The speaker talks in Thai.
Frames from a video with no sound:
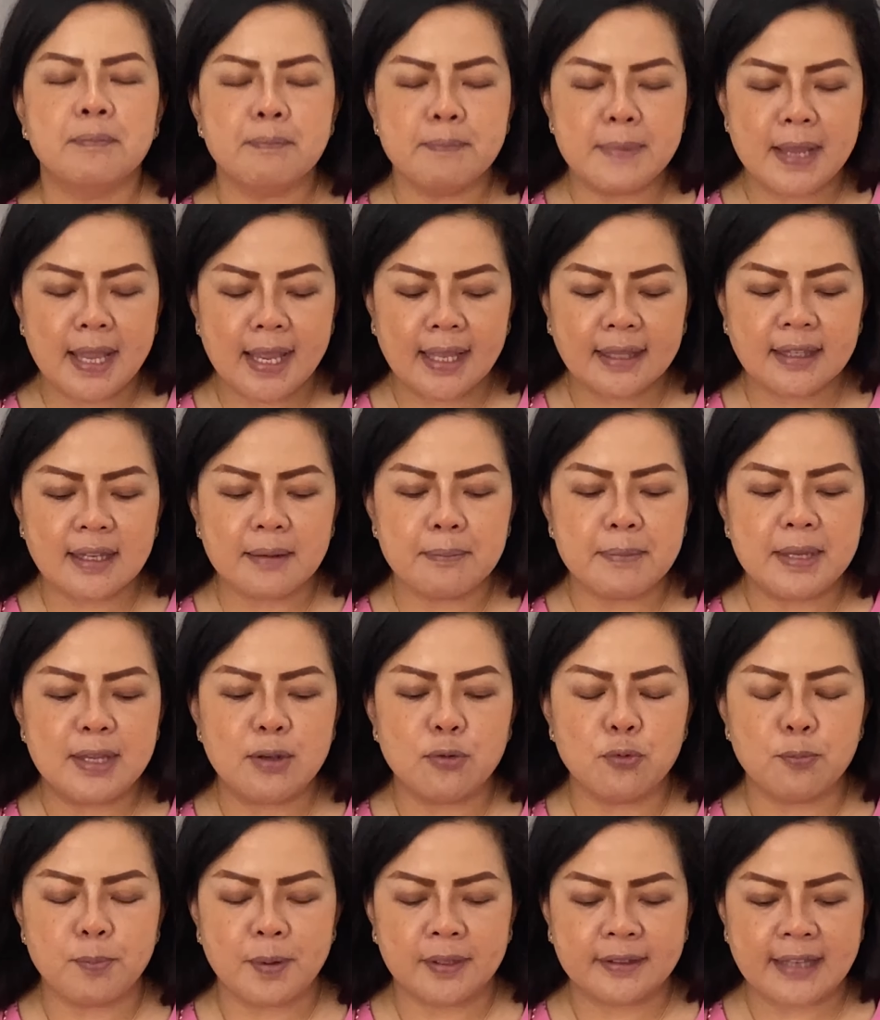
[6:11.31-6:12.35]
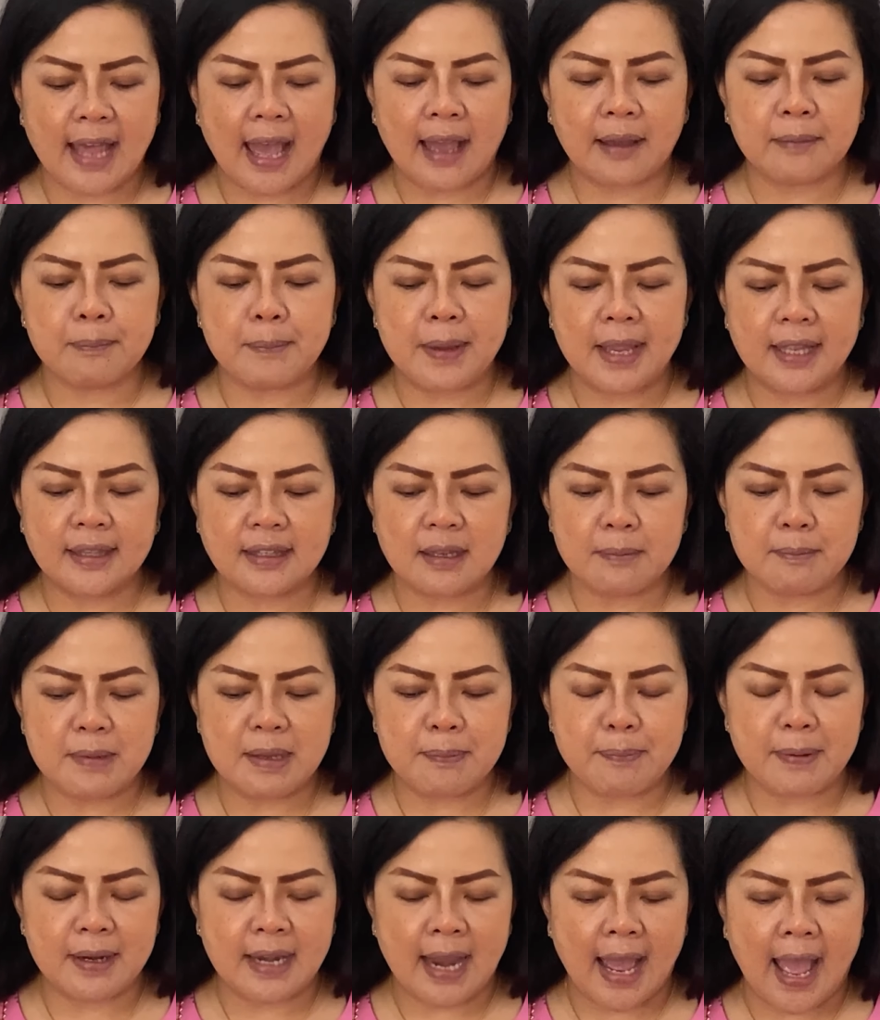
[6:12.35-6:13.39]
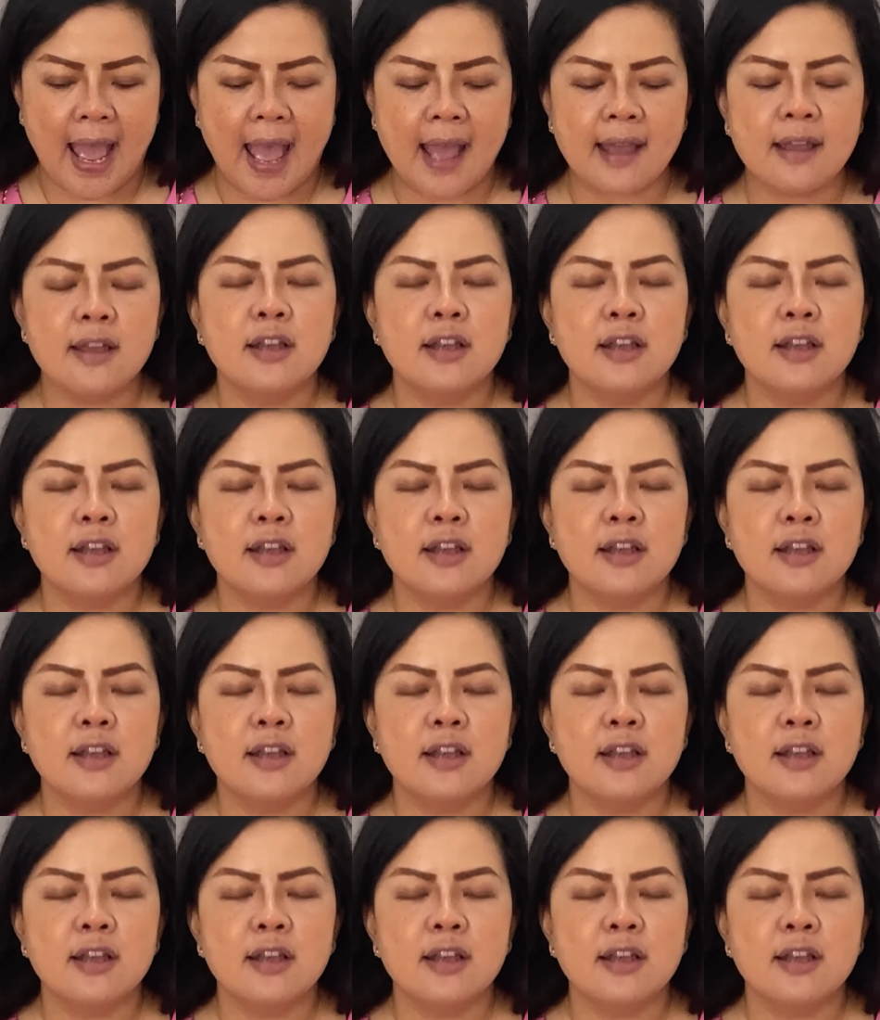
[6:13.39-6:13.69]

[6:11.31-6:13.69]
แม้จะมีอุปสรรคแม้จะมีปัญหา